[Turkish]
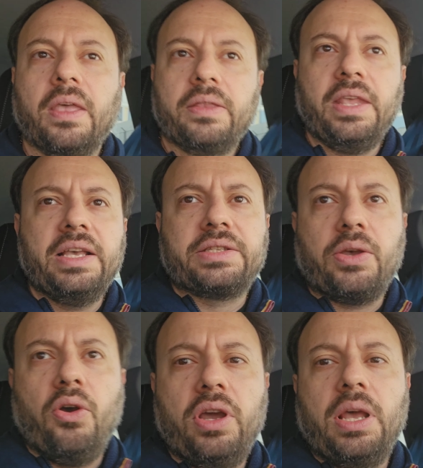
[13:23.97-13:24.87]
Neyse
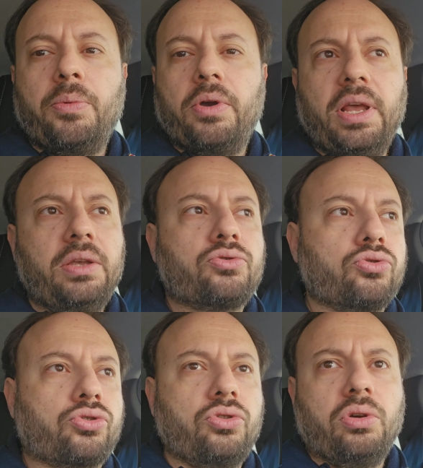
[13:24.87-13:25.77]
öyle böyle
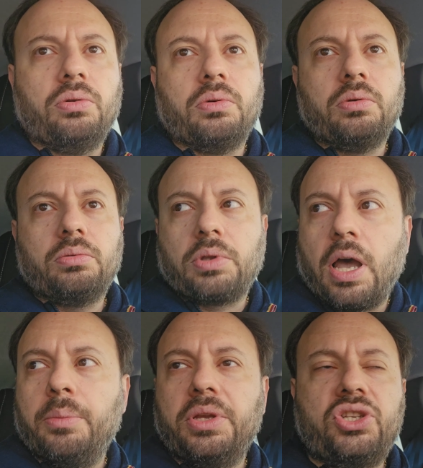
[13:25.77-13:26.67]
suçlu
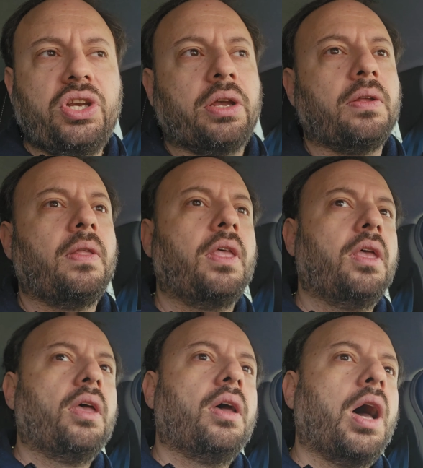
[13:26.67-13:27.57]
tamirci.
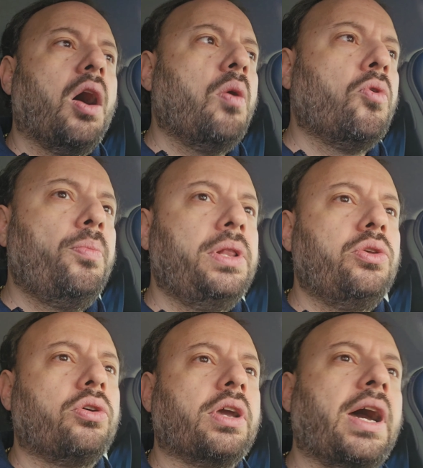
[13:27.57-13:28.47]
Ama mobil
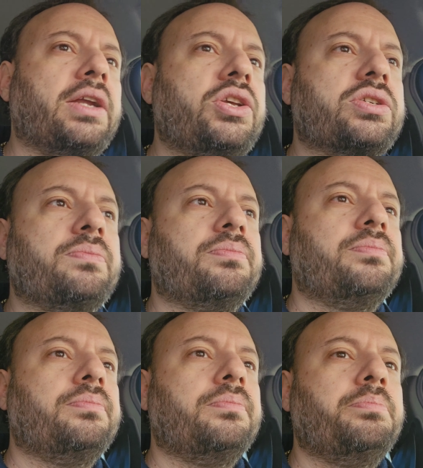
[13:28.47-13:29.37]
diyor ki kardeşim
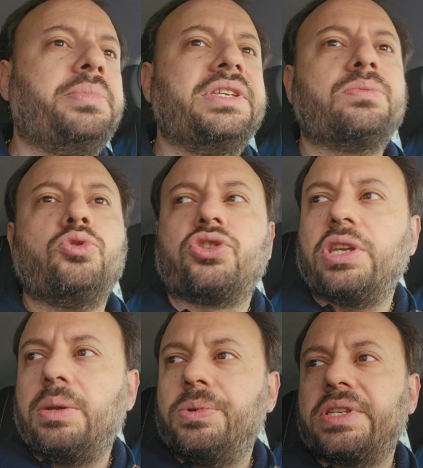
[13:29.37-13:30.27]
biz
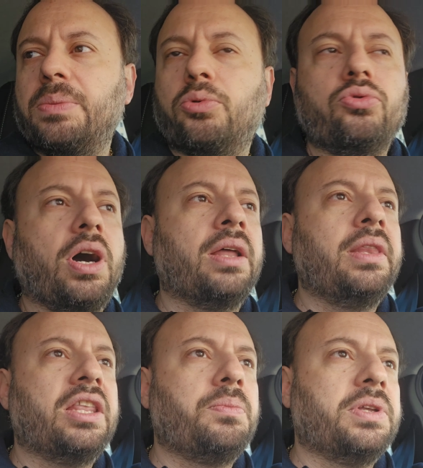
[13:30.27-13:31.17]
müşterimize bunu
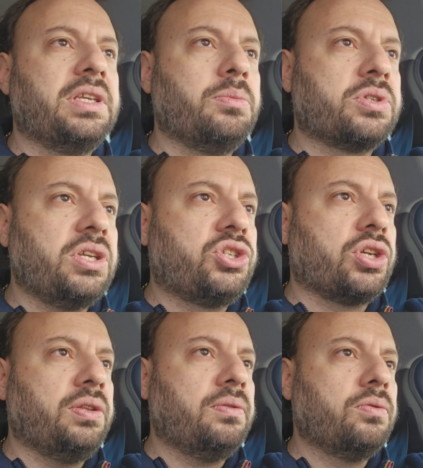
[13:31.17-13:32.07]
anlatmadığımız
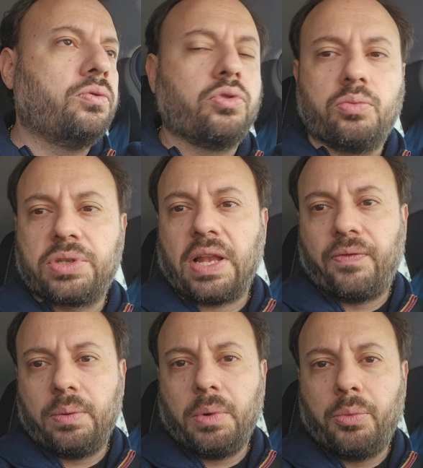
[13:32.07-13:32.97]
için kurumsal
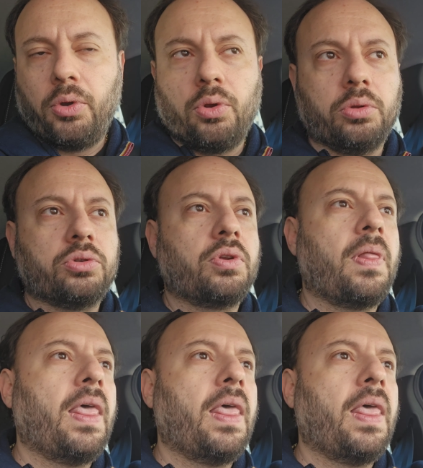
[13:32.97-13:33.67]
firma böyle olur.